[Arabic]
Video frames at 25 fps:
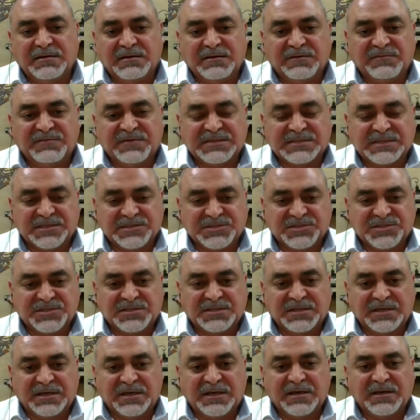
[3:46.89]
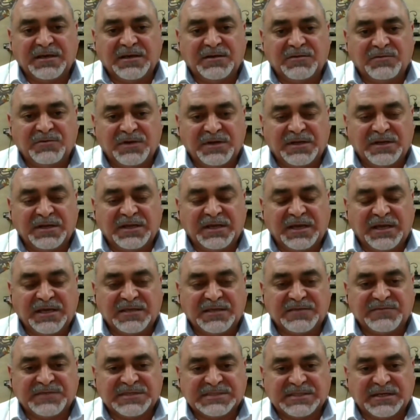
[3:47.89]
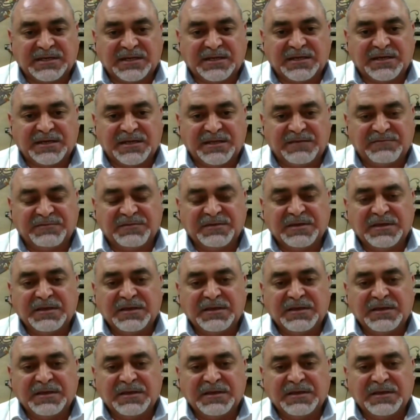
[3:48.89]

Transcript: فصل الشتاء ونهاية فصل الخريف